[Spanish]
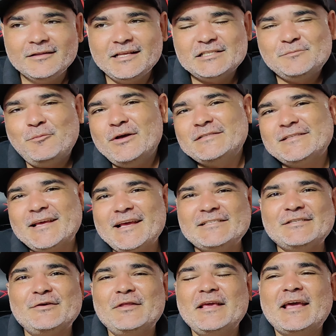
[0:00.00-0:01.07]
Después de
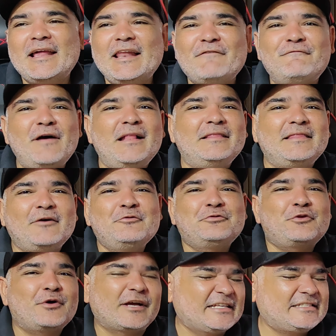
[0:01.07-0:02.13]
eso dije, le falta
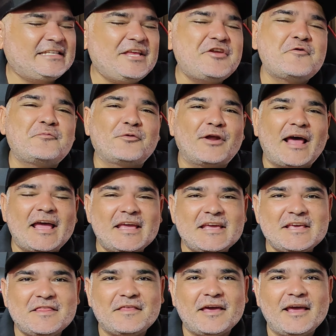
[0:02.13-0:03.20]
un toquecillo por
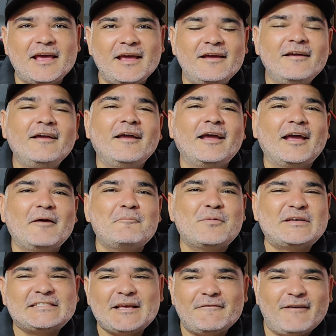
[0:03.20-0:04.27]
ahí de, eh,
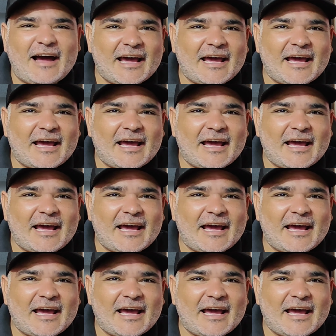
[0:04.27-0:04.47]
pues de